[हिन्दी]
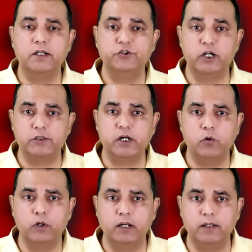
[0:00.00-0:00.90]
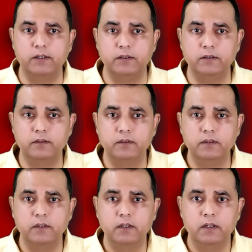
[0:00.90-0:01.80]
जगह चर्चा होने लगी
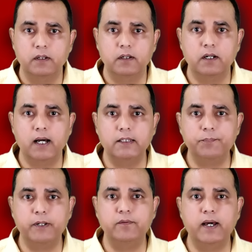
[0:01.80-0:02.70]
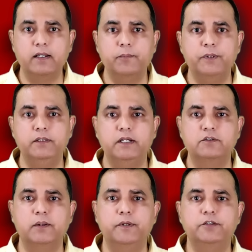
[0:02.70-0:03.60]
गांधी परिवार के
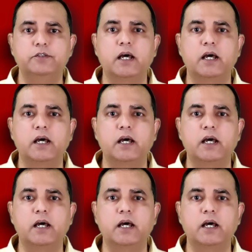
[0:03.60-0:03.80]
भीतर से भी